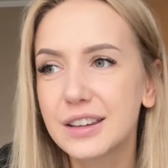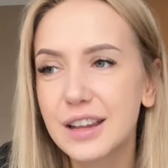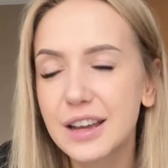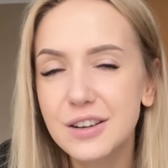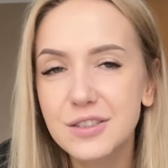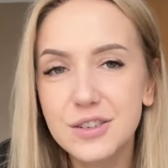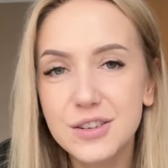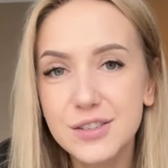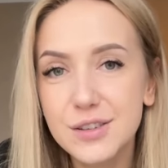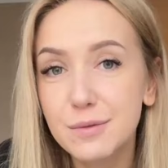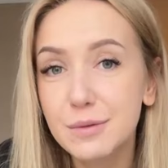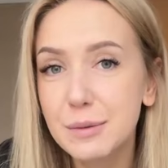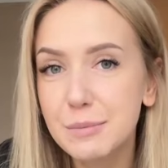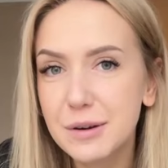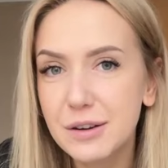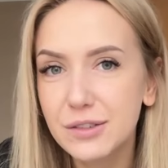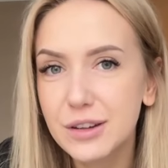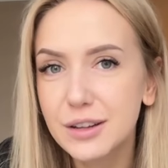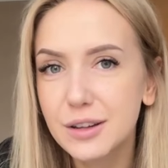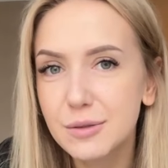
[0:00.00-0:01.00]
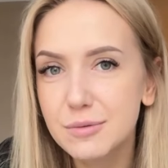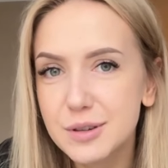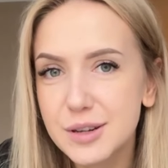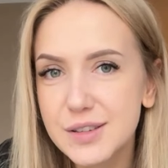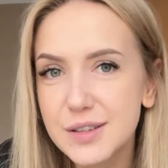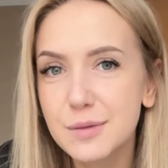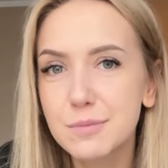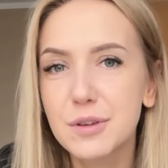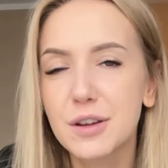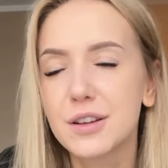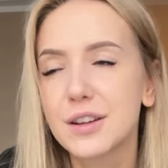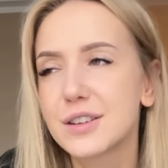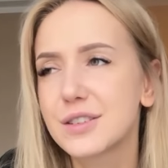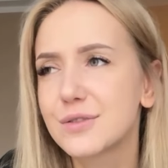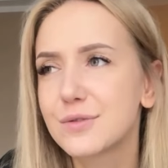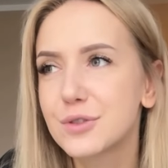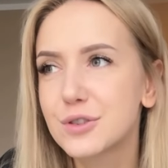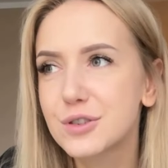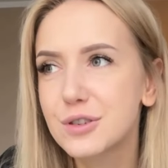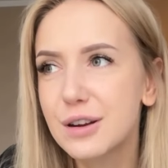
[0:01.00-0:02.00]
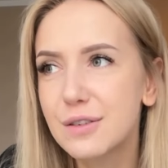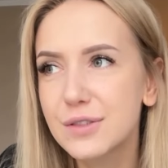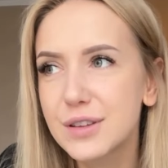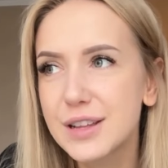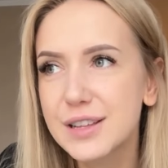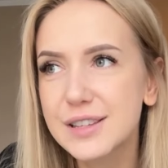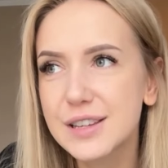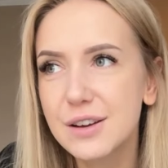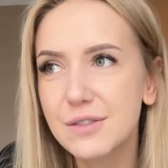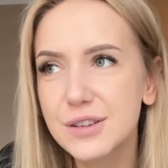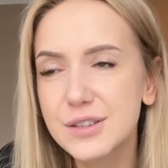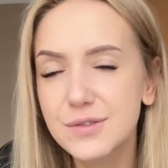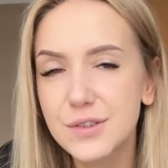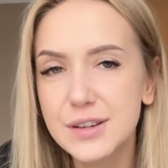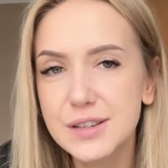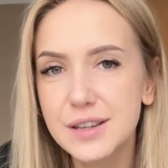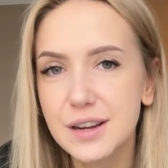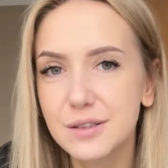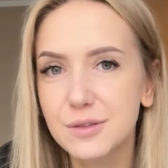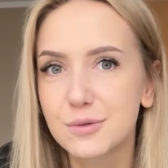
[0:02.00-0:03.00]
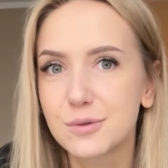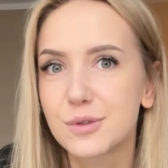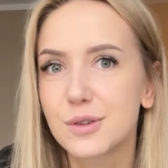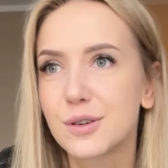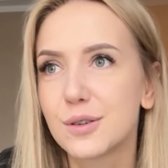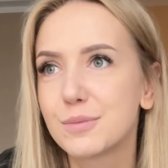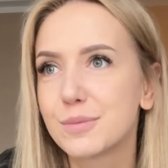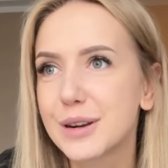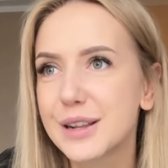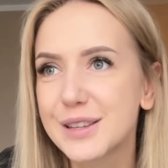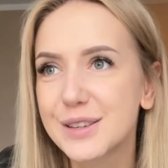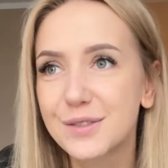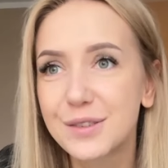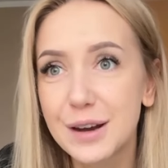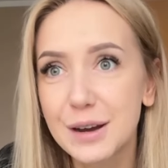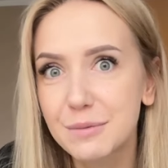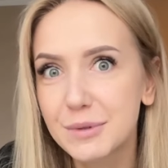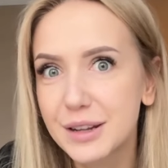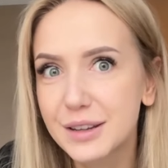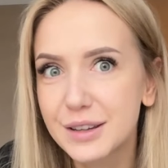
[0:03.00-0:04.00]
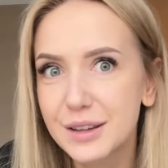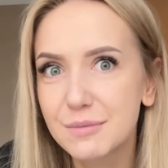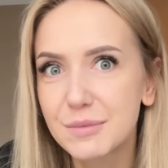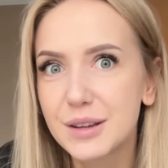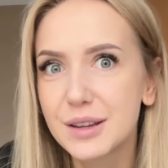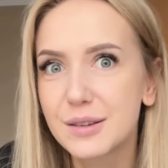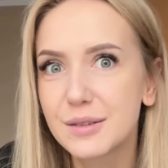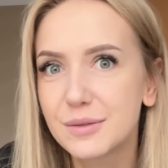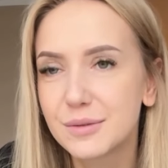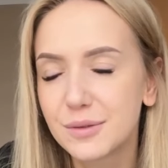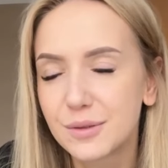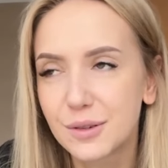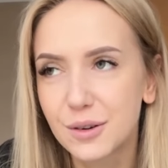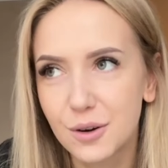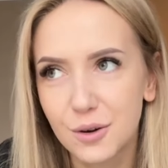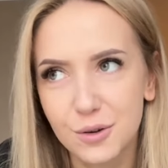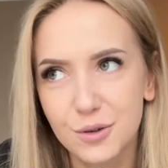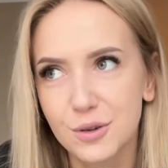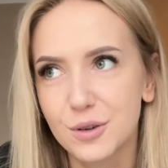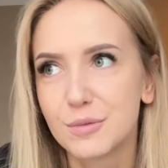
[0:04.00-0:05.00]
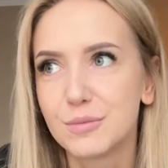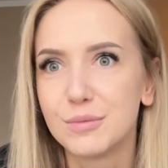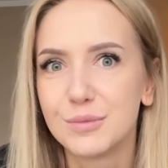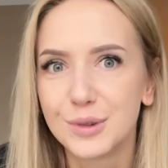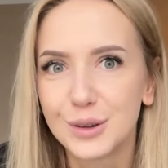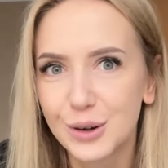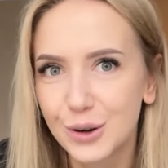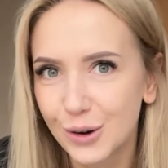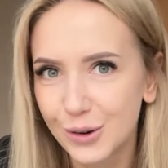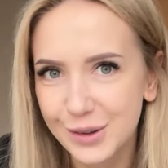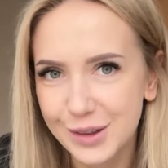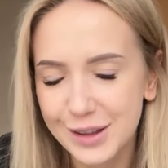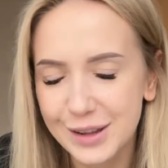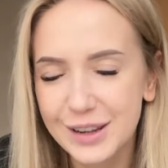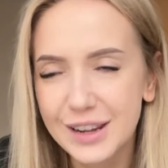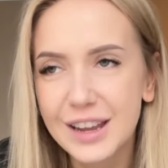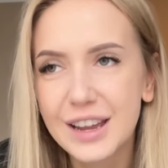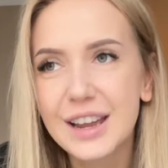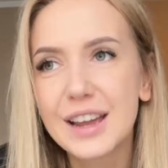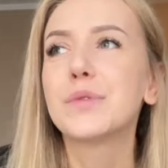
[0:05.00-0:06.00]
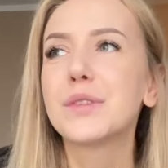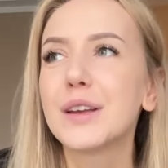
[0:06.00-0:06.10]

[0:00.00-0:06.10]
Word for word: tego, że są naprawdę dobrze zrobione, że włożyłam w nie całe swoje serducho, pracowałam nad nimi ogrom godzin,